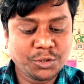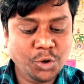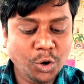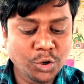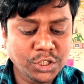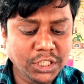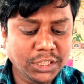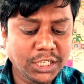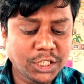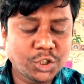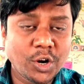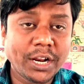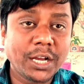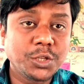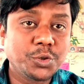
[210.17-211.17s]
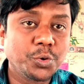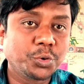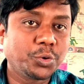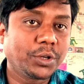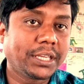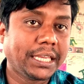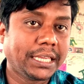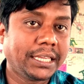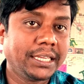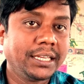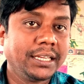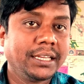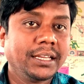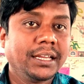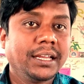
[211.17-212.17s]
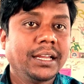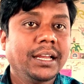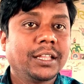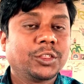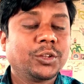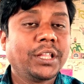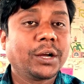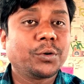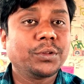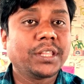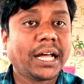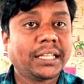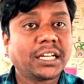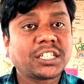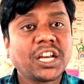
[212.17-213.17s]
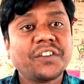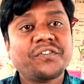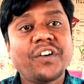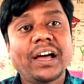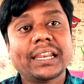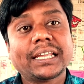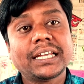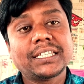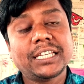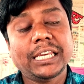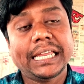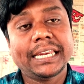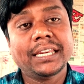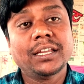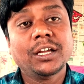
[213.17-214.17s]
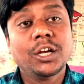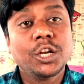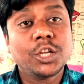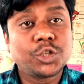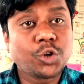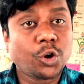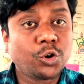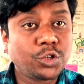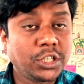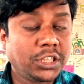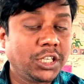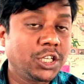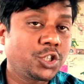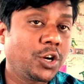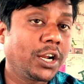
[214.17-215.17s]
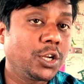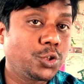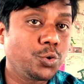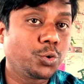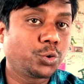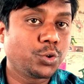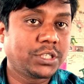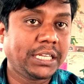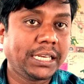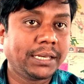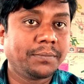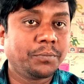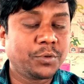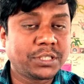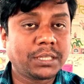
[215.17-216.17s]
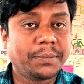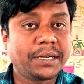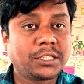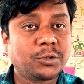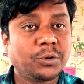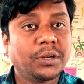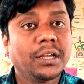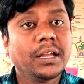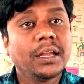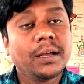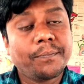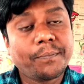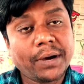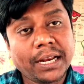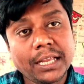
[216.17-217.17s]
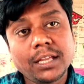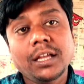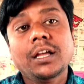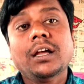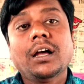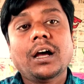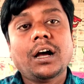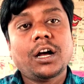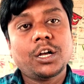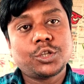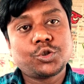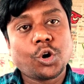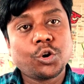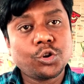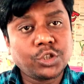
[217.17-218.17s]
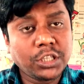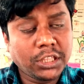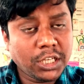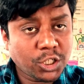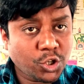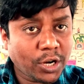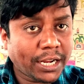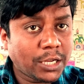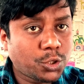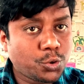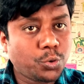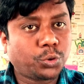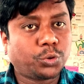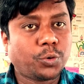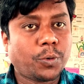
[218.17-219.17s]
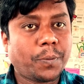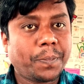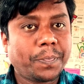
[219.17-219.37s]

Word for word: চলচ্চিত্রের সঙ্গে যুক্ত কি তো দেখো দাদা সাহেব ফালকে ছিলেন চলচ্চিত্রের সঙ্গে যুক্ত ছিলেন বুঝতে পারছো মানে চলচ্চিত্রের সঙ্গে যুক্ত